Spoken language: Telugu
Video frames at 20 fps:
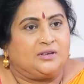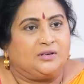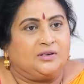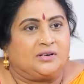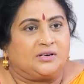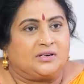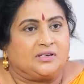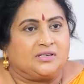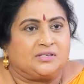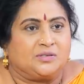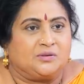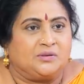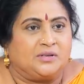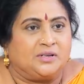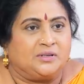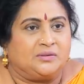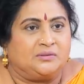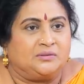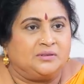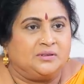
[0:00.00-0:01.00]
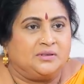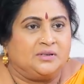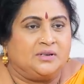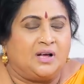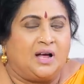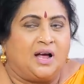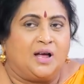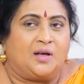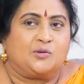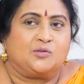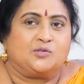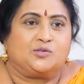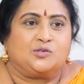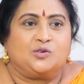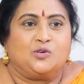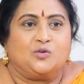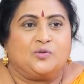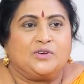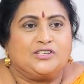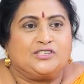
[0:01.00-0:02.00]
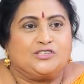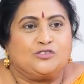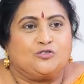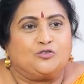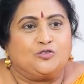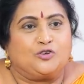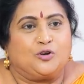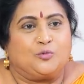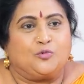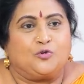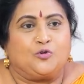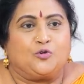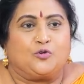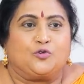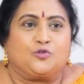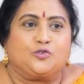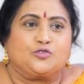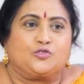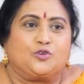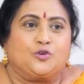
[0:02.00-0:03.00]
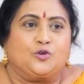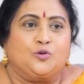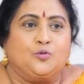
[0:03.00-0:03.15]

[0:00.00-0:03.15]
లేదు ఇంట్రెస్ట్ లేదు ఆ రోజుల్లో వయసులో ఉన్నప్పుడు రెండు రోజులు